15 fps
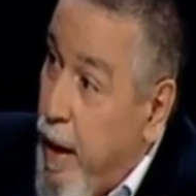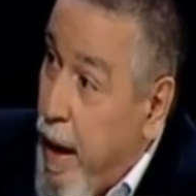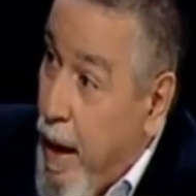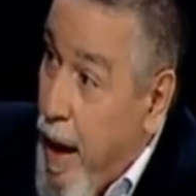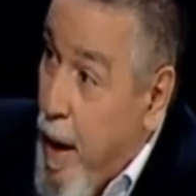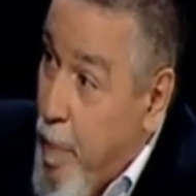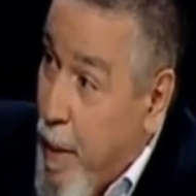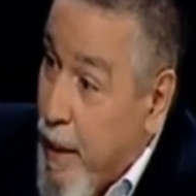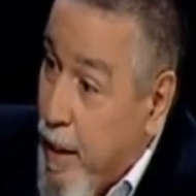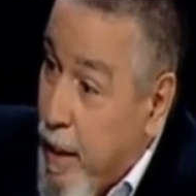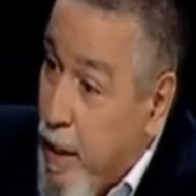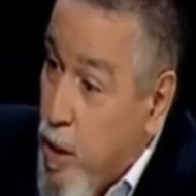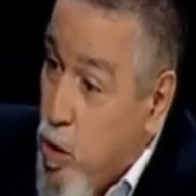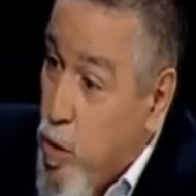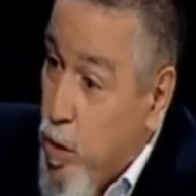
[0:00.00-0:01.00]

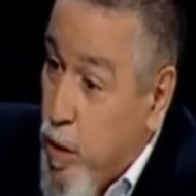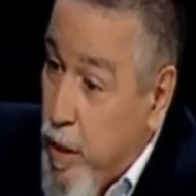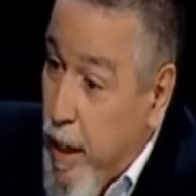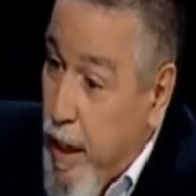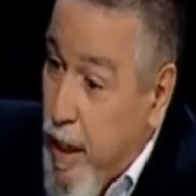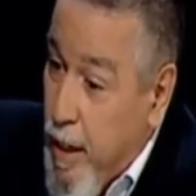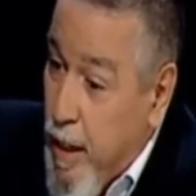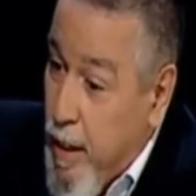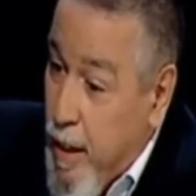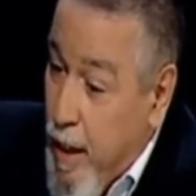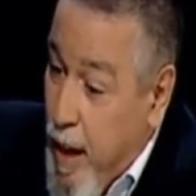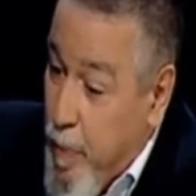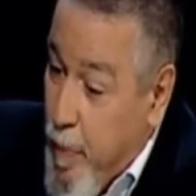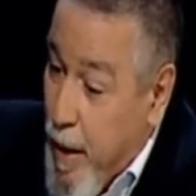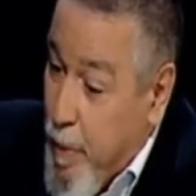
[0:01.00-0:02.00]
aparte de eso, el,
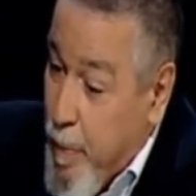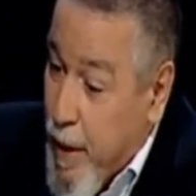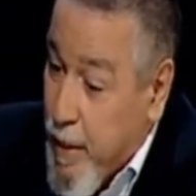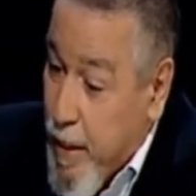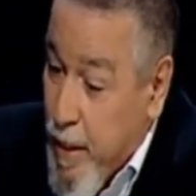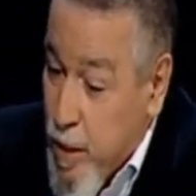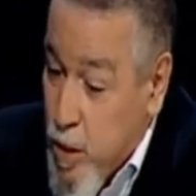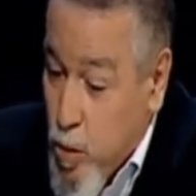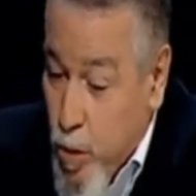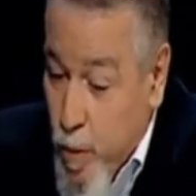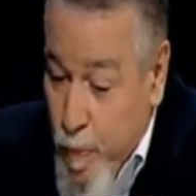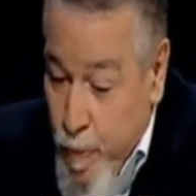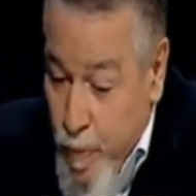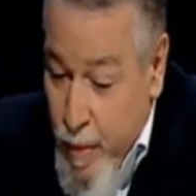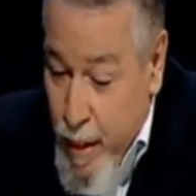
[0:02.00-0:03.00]
aparte de
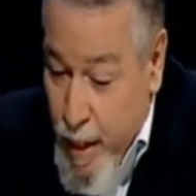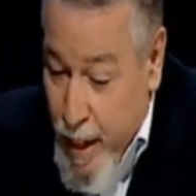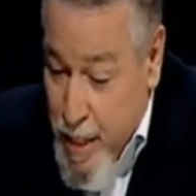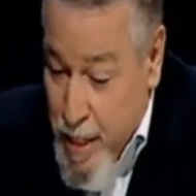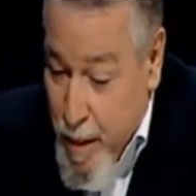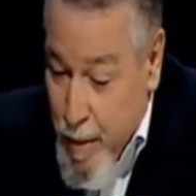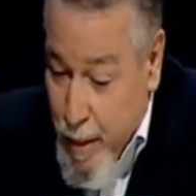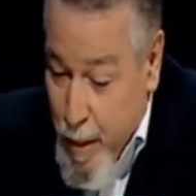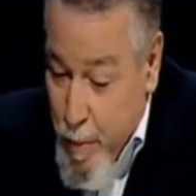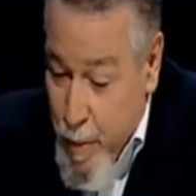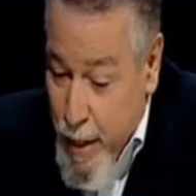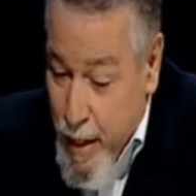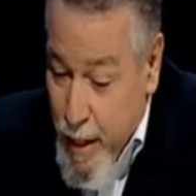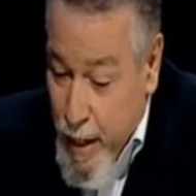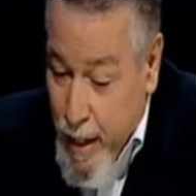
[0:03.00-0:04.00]
esto, estaba
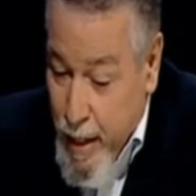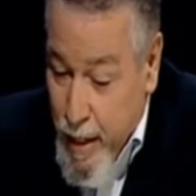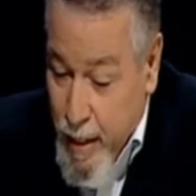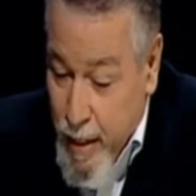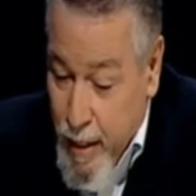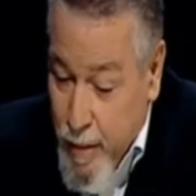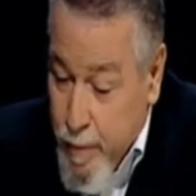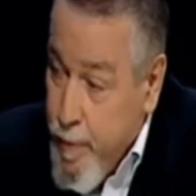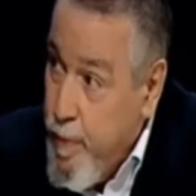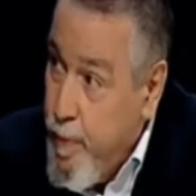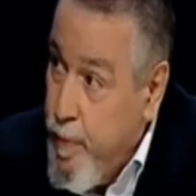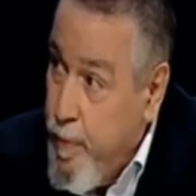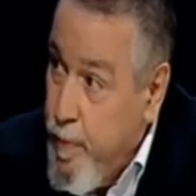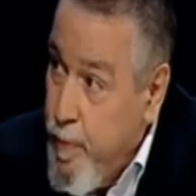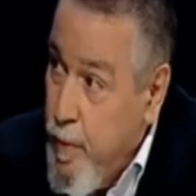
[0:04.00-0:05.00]
también... Como que no
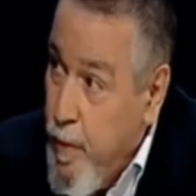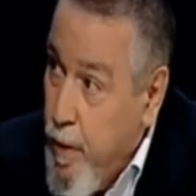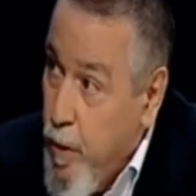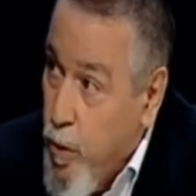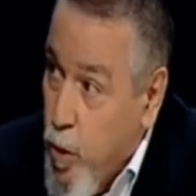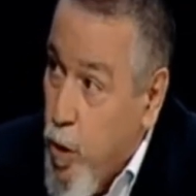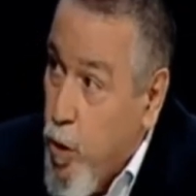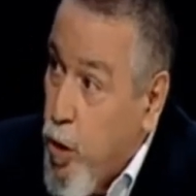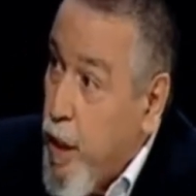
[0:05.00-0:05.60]
tiene nada. No,